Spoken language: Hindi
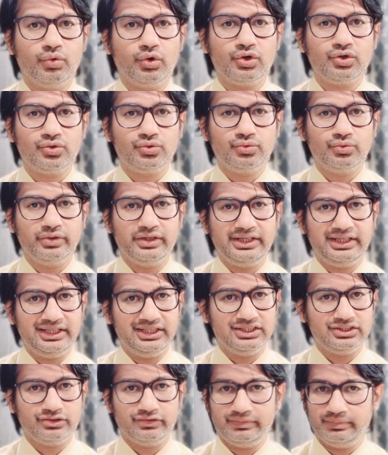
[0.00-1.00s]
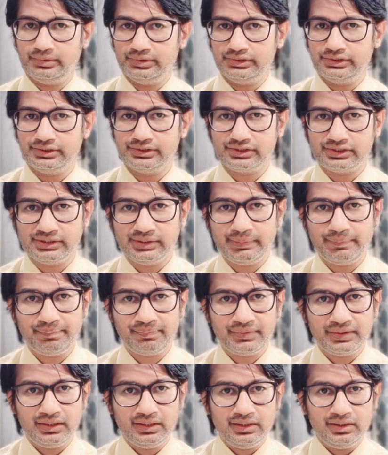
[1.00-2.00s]
वॉट टू डू इन केस ऑफ इमरजेंसी
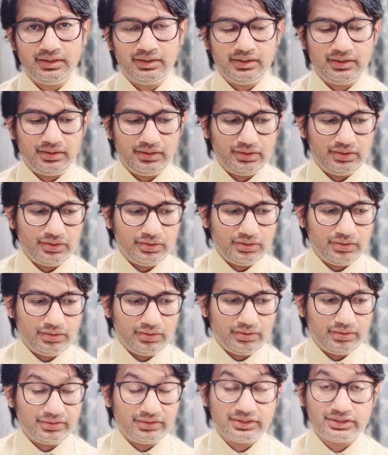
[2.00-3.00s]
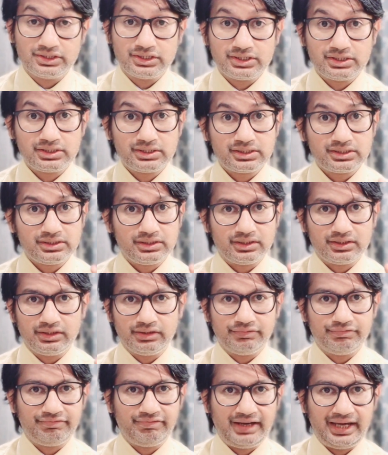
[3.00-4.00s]
दिस इज
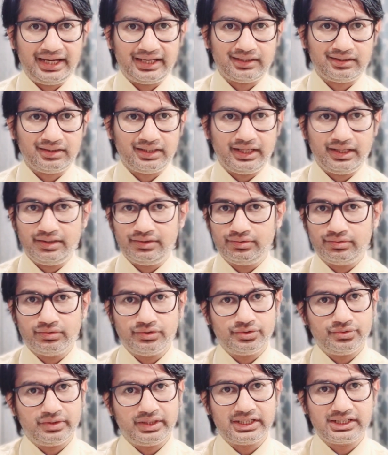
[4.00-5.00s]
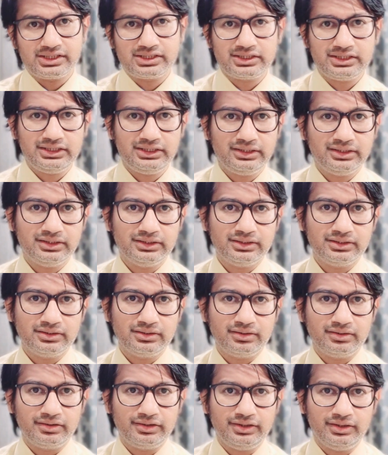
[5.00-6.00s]
द फैक्ट यू नो यू कैन सी
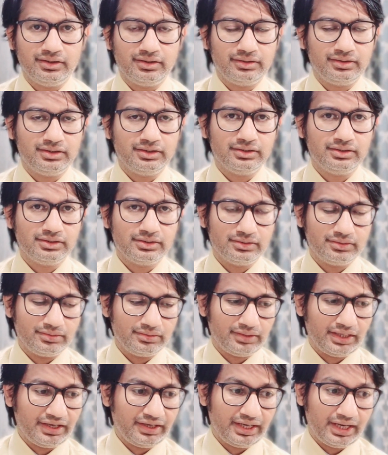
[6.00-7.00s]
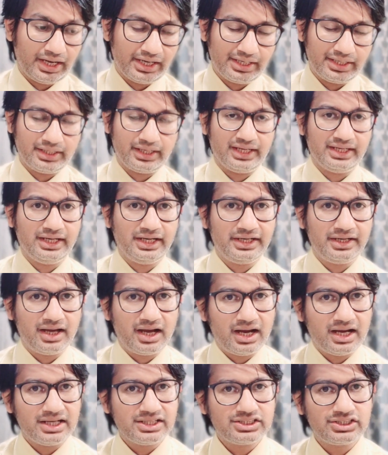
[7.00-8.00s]
see the
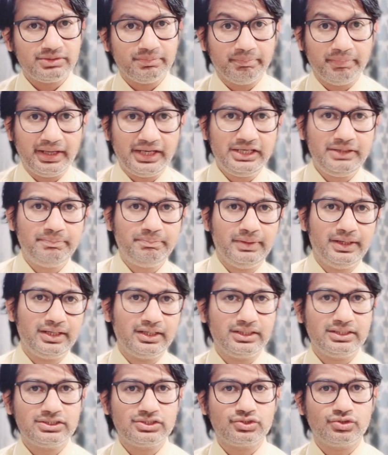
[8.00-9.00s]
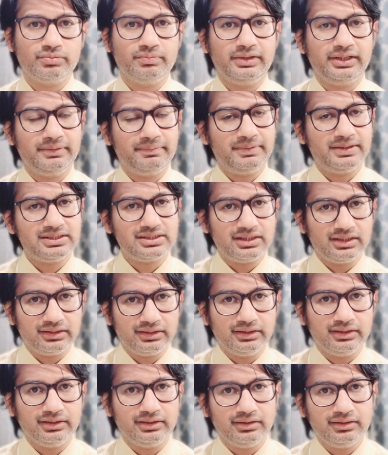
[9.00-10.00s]
आस्ट मैनी पेरेंट्स जो मेरे पास
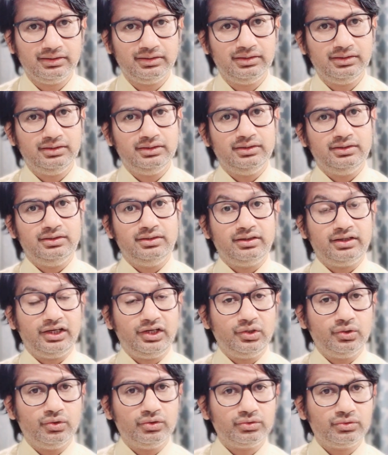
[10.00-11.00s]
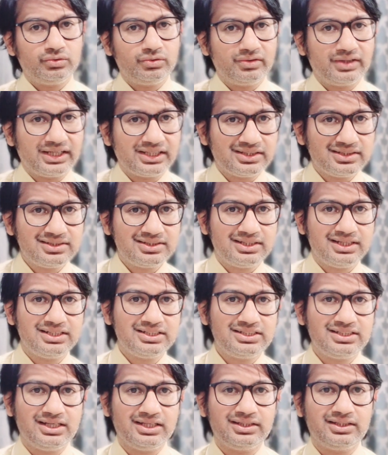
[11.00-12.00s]
आते हैं कई लोग
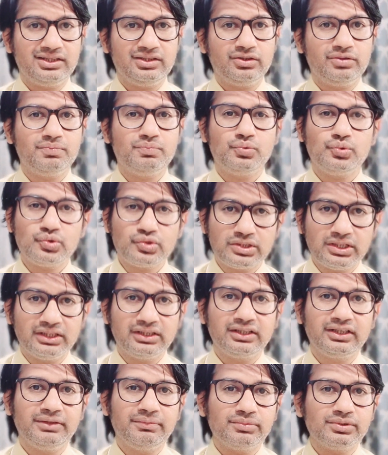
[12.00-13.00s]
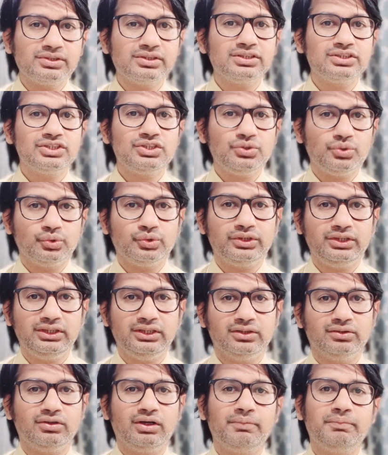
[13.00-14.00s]
राजस्थान से आते हैं तो हम पूछते हैं अगर इमरजेंसी होती
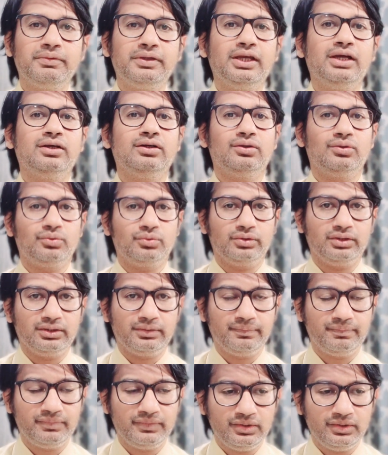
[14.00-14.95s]
है तो आप क्या करोगे